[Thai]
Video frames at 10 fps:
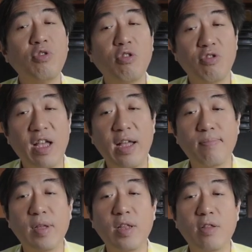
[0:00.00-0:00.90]
เป็นผู้เชี่ยวชาญ
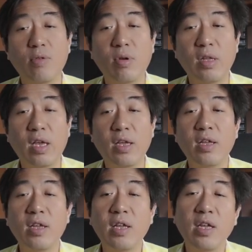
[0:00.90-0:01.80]
ไปในตัวนะ
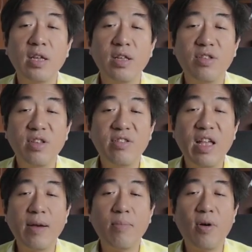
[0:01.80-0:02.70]
ชี้แจ
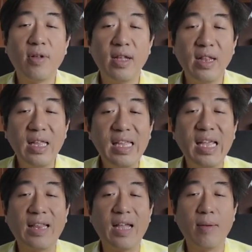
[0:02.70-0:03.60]
งบอกรายละ
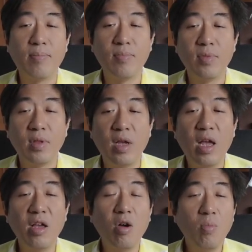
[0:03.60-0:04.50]
เอียดครับ
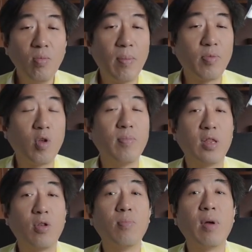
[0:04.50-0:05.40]
ให้ข้อมูลแบบตรงไป
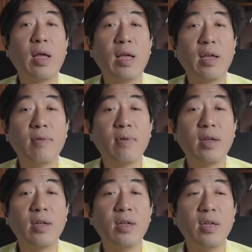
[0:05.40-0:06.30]
ตรงมาฮะ
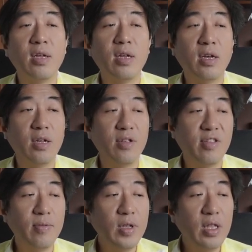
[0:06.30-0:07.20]
ว่าเอ่อ
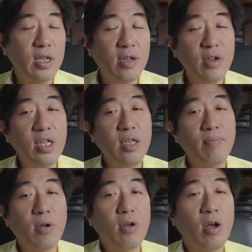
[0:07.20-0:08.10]
ซี บี ดี ครีม
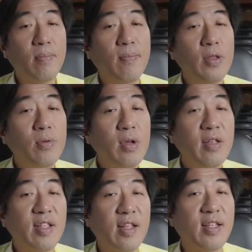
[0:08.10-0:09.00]
ประกอบไปด้วย
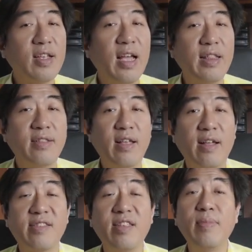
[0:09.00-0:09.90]
สารสกัด
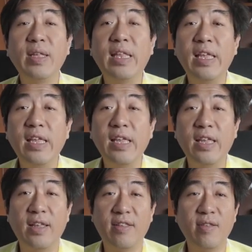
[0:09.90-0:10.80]
จาก ซี บี ดี
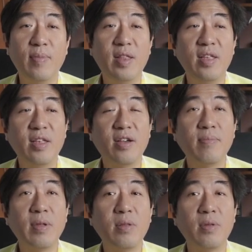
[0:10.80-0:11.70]
ซี บี ดี ก็
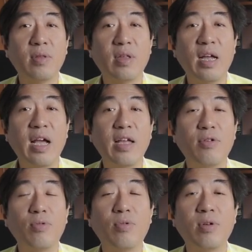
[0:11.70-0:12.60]
เป็นถ้าใคร
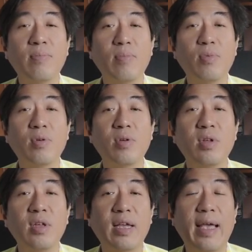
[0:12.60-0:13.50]
รู้ว่าเป็นพวก
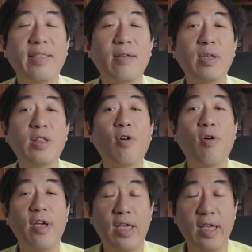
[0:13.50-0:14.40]
แคนนาบิด
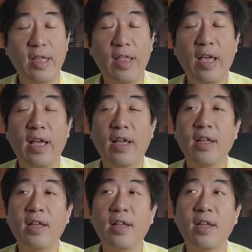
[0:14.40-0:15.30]
อยล์นะฮะ